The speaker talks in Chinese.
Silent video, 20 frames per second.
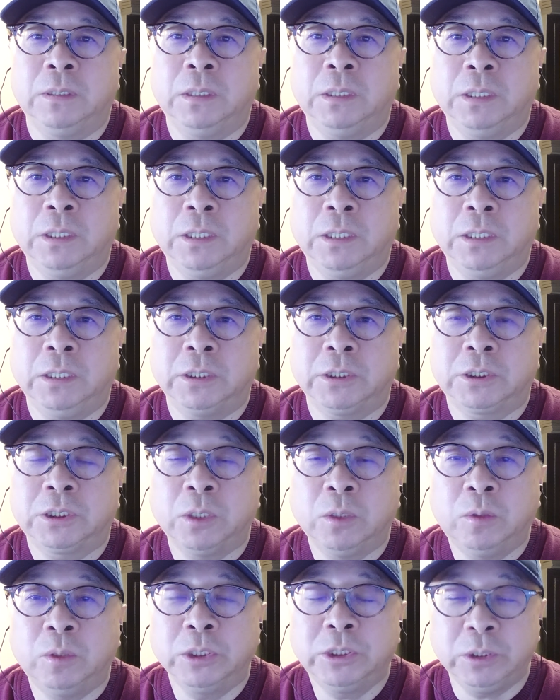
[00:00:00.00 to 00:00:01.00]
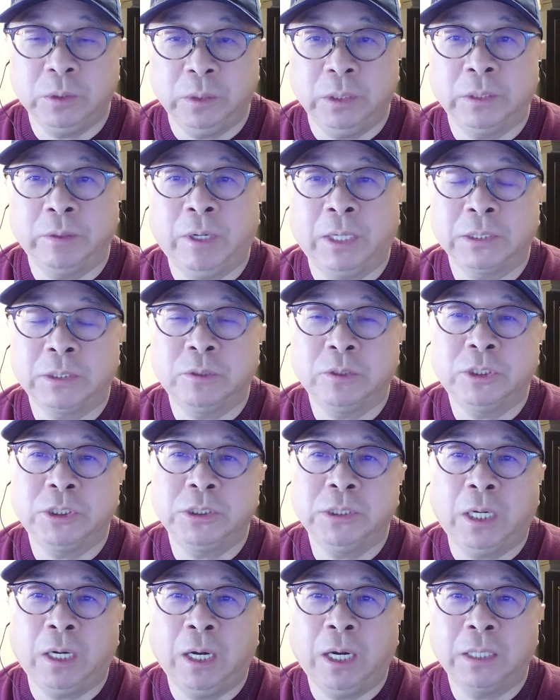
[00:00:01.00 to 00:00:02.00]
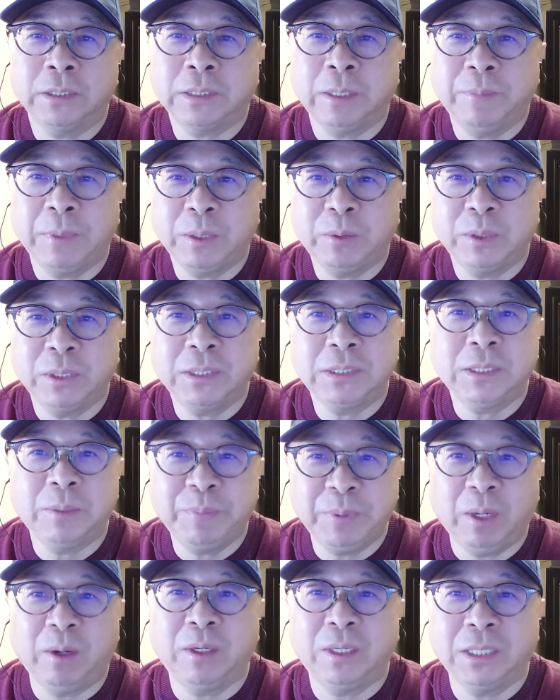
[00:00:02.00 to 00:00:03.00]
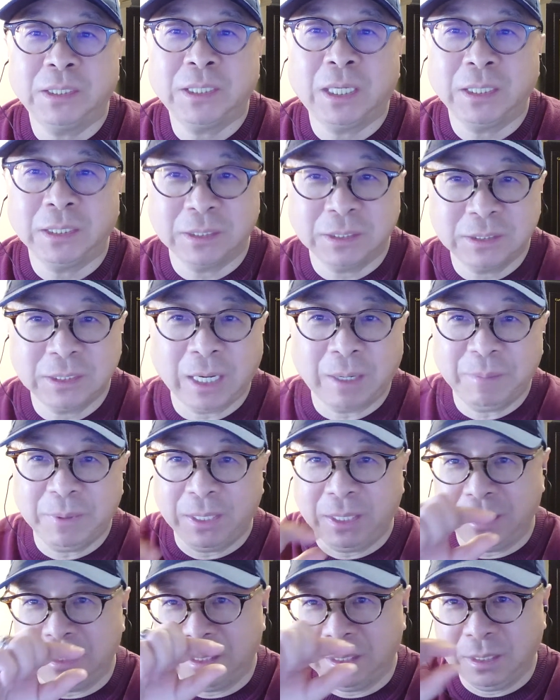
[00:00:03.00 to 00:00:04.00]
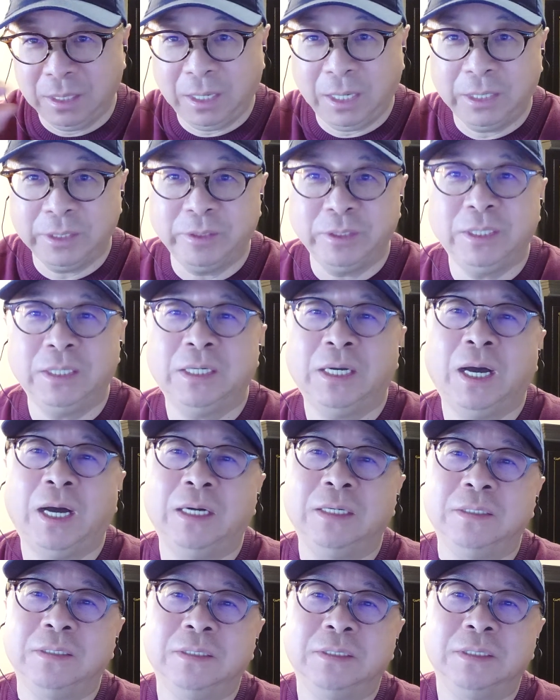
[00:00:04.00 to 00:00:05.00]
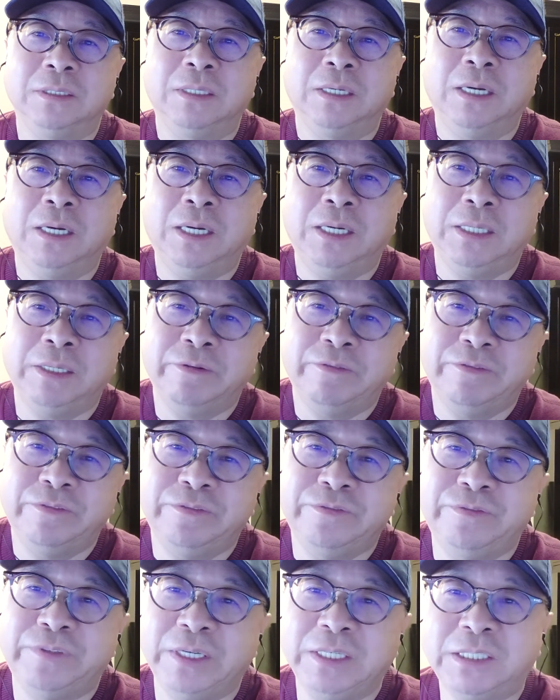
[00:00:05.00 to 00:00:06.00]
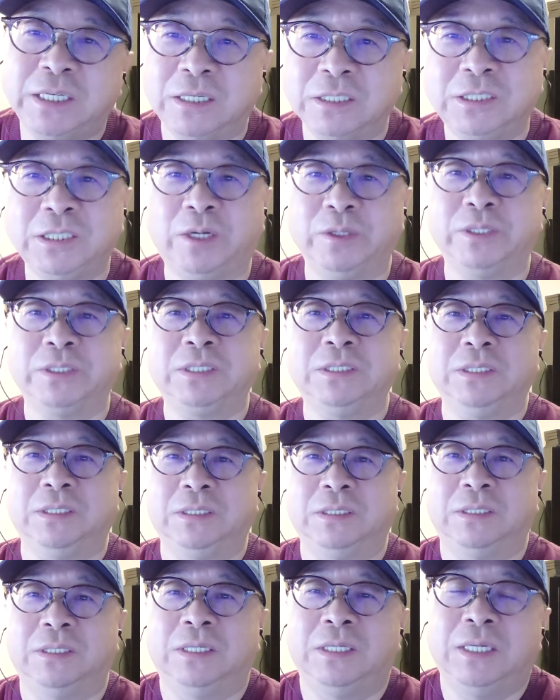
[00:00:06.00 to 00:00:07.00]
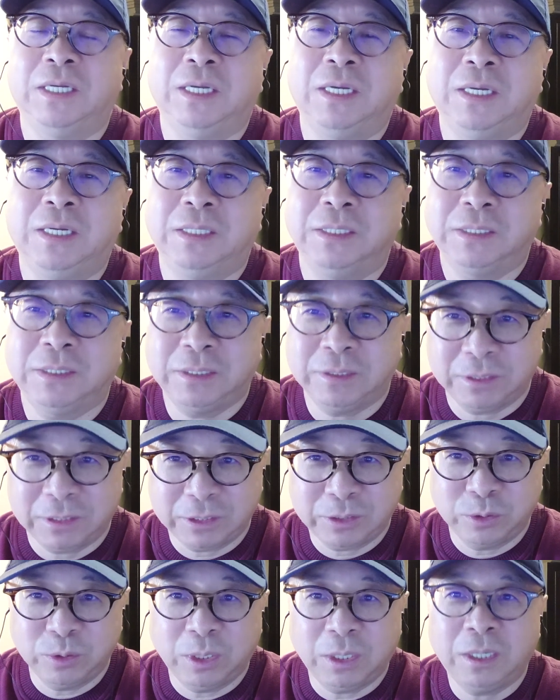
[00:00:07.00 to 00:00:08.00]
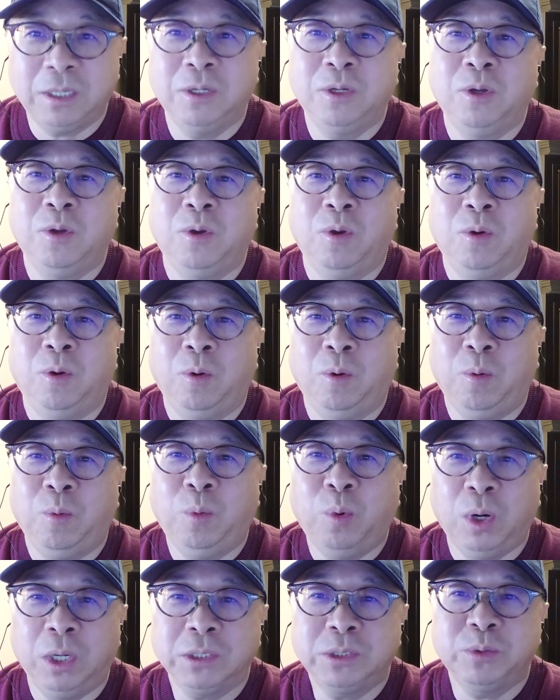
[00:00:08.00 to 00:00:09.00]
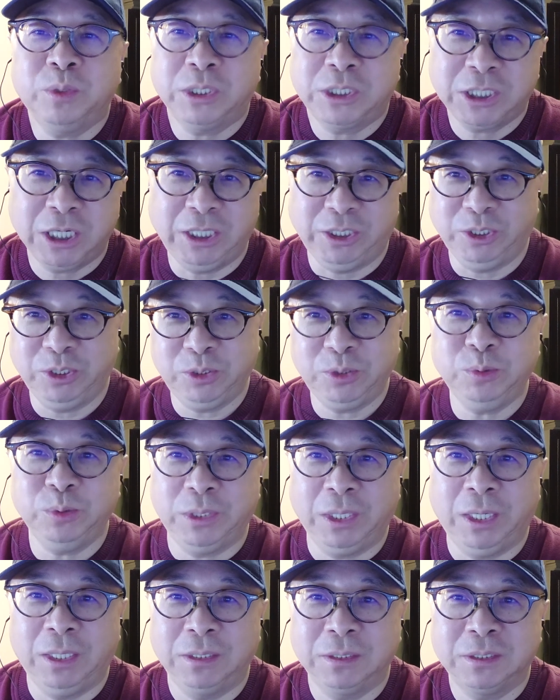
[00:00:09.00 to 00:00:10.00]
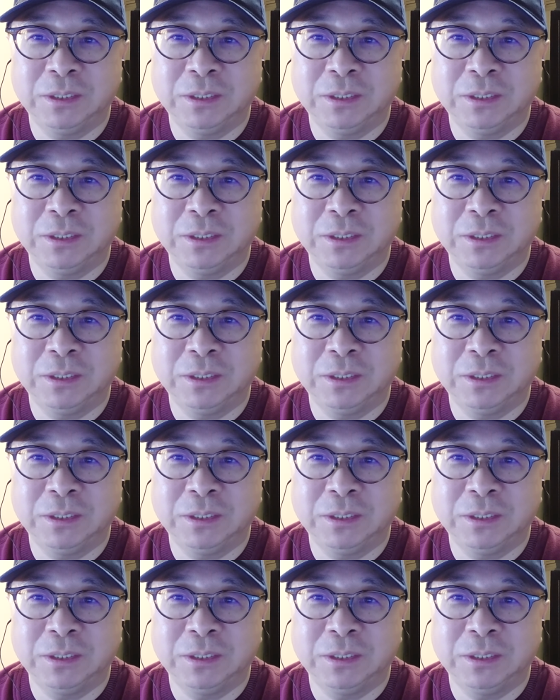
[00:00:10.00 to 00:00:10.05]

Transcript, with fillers: 呃生活久了的话，都知道啊，在美国的那些表格上下面啊有一行啊非常小的字，就是说我所陈述的